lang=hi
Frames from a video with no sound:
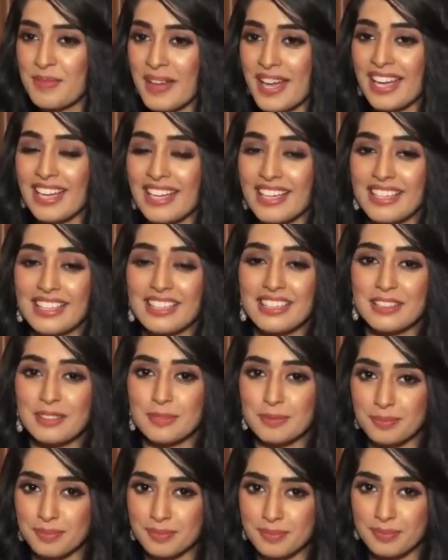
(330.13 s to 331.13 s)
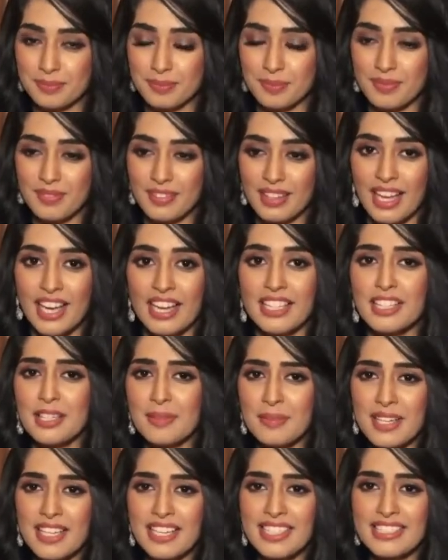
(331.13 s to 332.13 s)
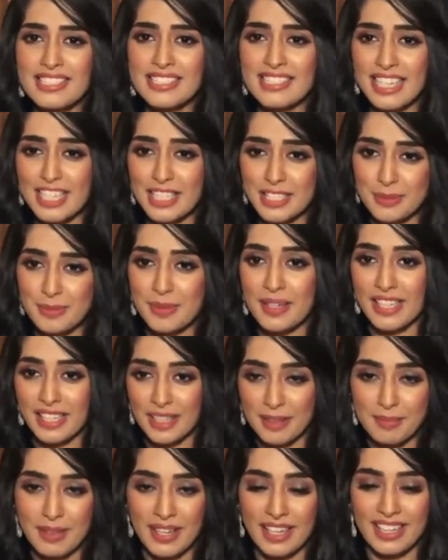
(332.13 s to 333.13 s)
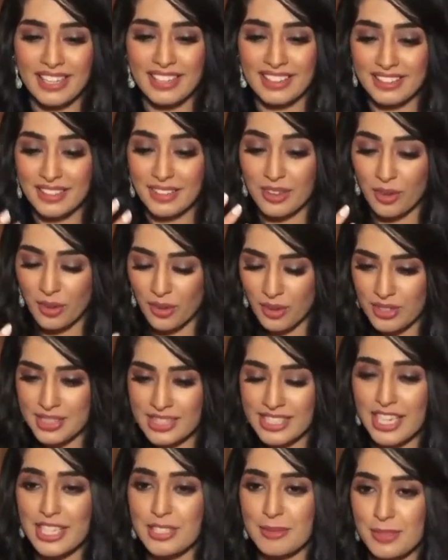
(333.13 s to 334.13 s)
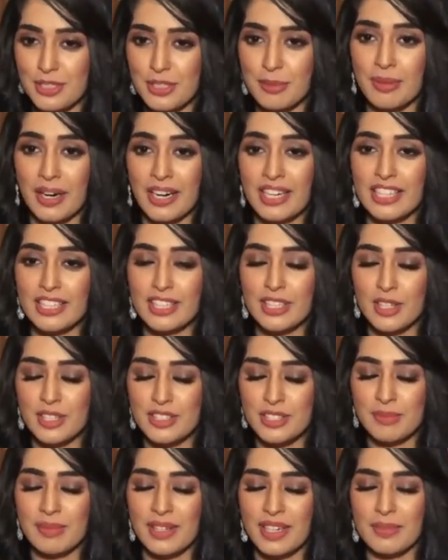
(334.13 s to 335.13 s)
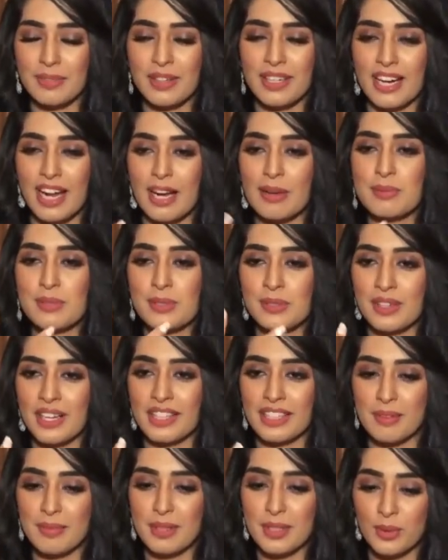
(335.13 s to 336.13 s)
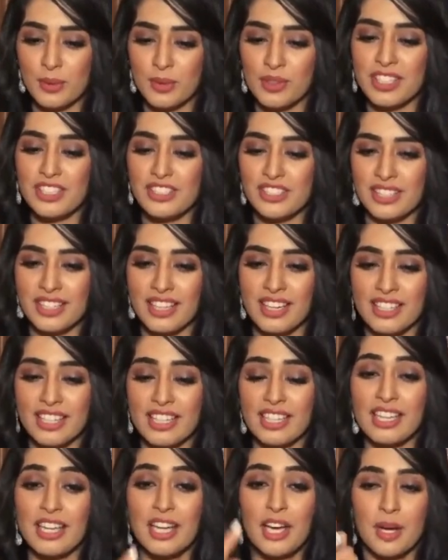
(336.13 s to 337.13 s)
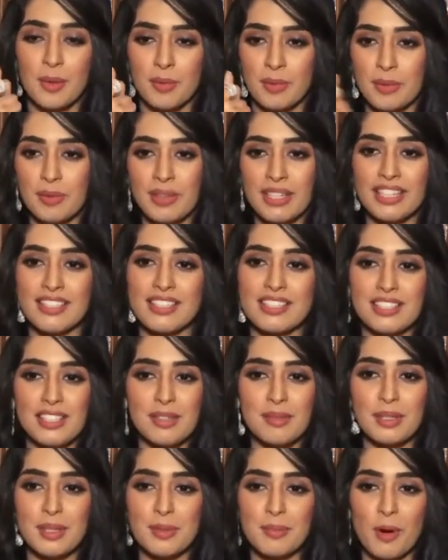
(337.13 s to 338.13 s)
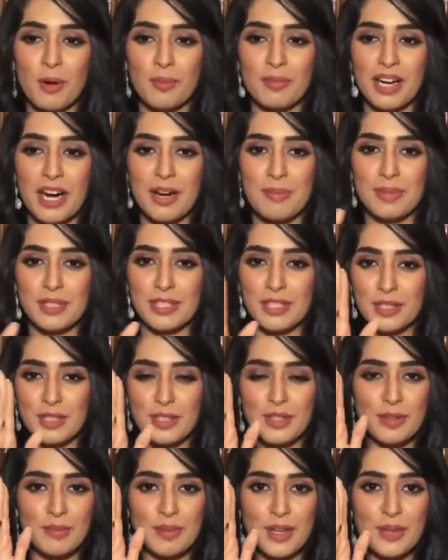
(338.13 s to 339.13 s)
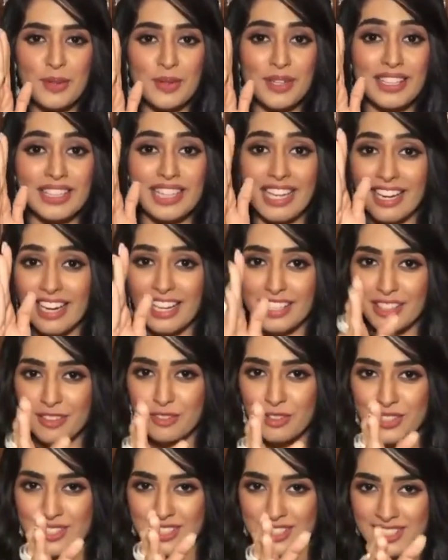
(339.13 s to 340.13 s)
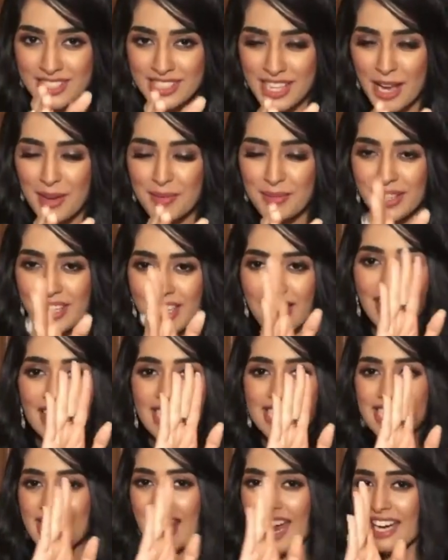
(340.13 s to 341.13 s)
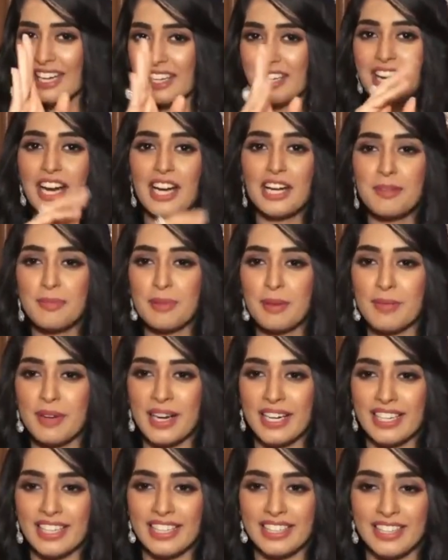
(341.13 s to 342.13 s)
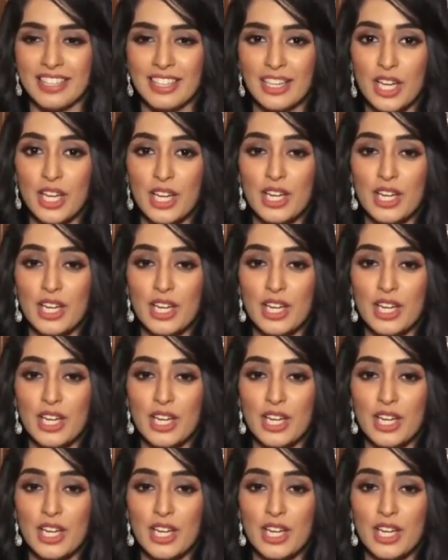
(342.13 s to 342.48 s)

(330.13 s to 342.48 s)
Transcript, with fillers: था मैं आई थिंक मैं स्टेज पे ही मैं स्टेज पे जब खड़ी थी और जब मैंने अपना नाम सुना था मैं थोड़ी चल के आगे गई बट मेरी नज़रें मेरे मॉम डैड पे थी क्योंकि मैंने उन्हें देखा था वो सामने स्लाइट राइट पे बैठे थे